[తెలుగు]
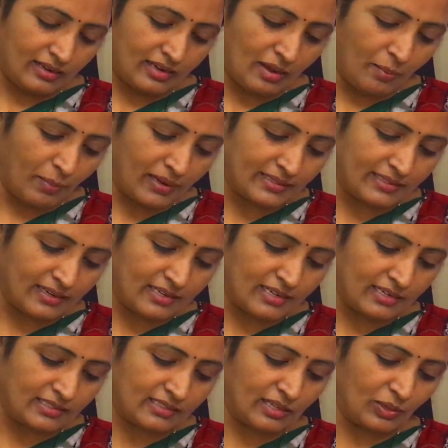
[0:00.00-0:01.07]
కంపల్సరీ
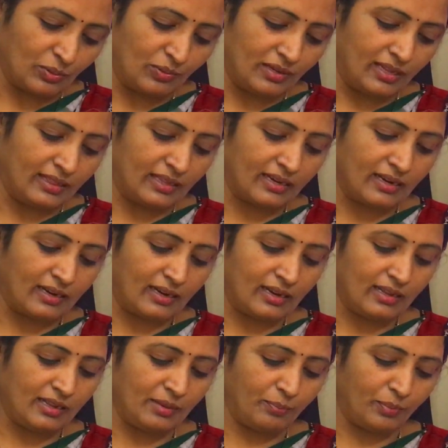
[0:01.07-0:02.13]
చేస్తాను ఎందుకంటే
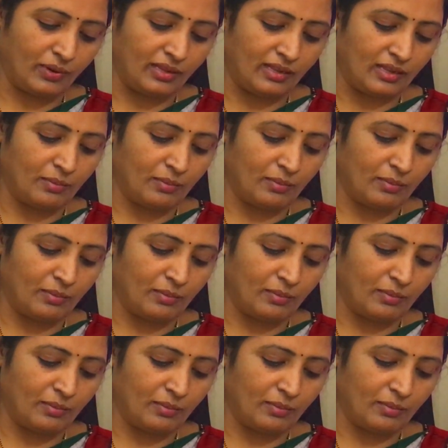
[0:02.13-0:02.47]
ఇప్పుడు